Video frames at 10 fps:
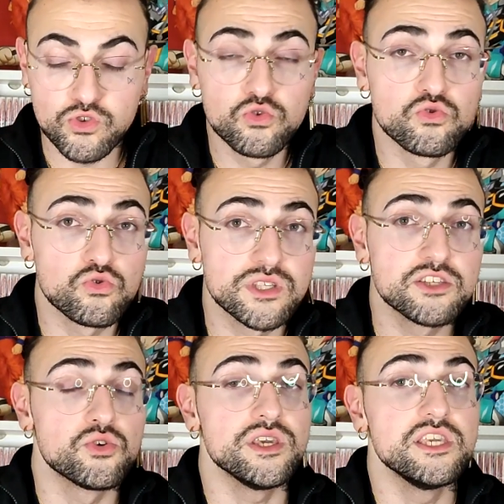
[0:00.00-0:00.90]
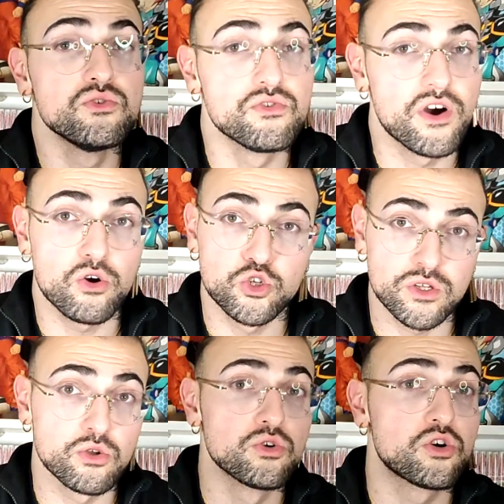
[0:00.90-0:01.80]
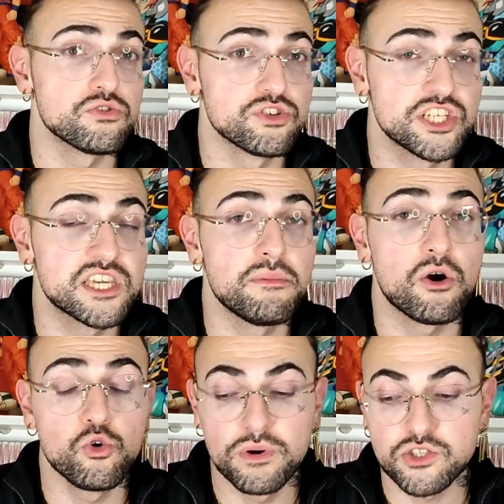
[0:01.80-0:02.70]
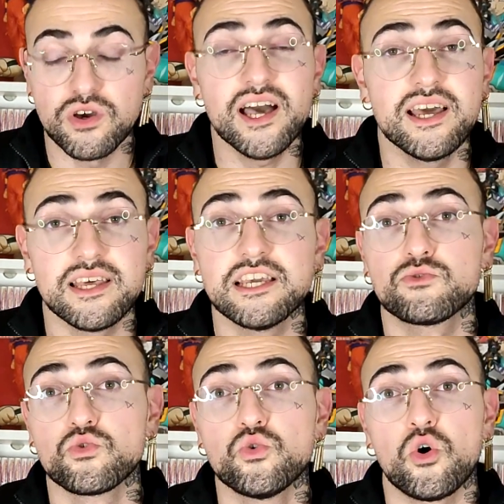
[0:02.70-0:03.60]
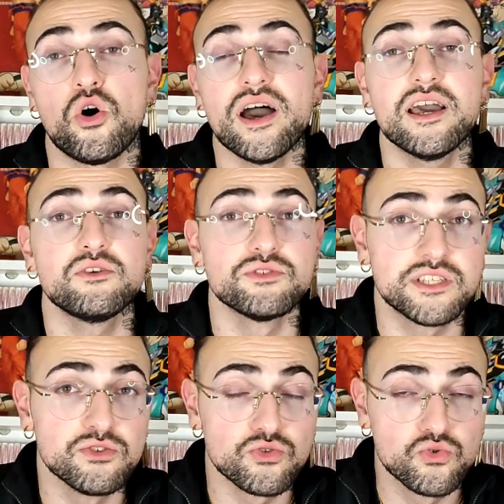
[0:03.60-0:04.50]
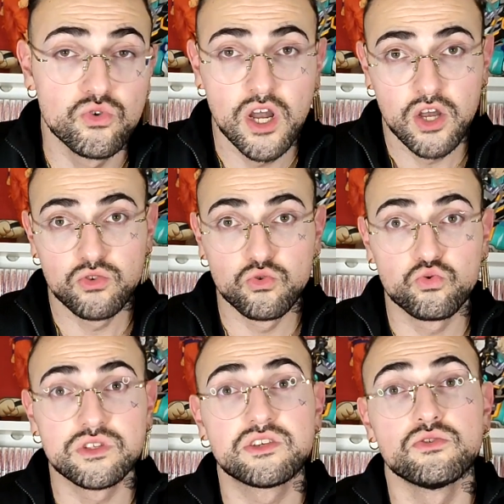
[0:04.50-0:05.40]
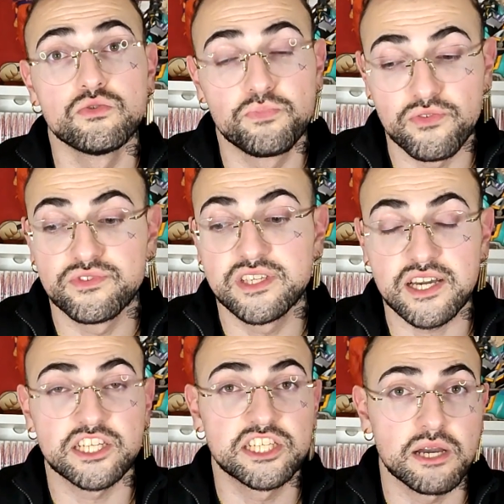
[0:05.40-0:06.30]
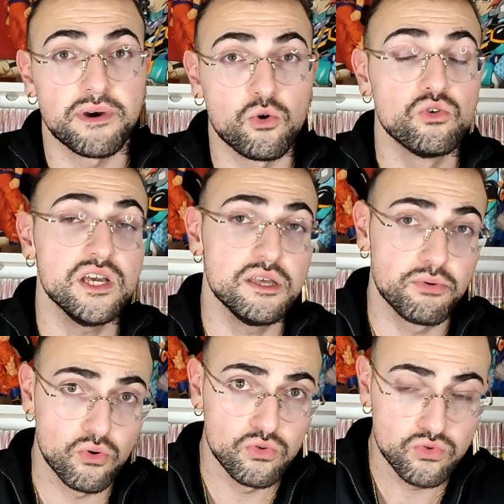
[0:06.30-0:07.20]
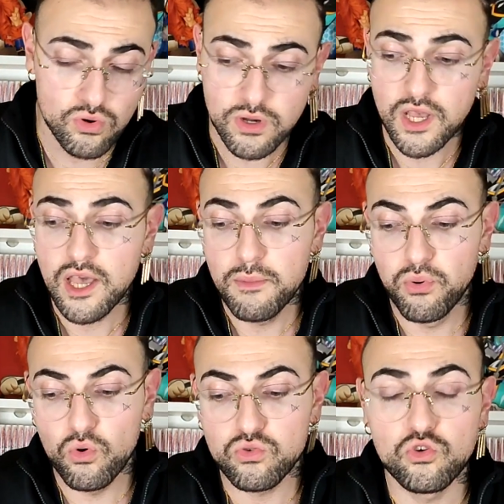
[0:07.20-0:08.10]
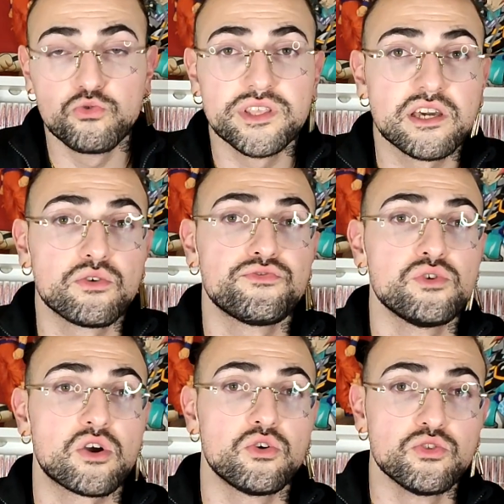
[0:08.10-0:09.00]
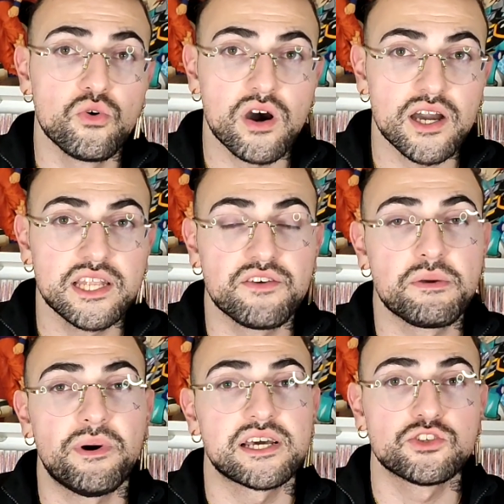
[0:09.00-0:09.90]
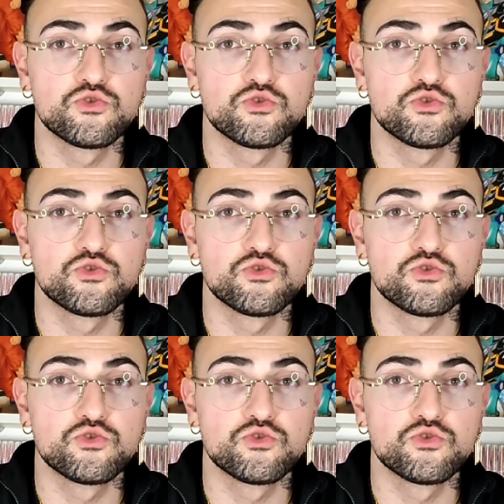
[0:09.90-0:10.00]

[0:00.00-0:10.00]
se doute aussi que Ino va rejoindre le camp de Shikamaru parce qu'elle est au courant elle aussi du coup de tout ce que peuvent dire Shikamaru et Boruto. Boruto lui était revenu à Konoha, il avait parlé à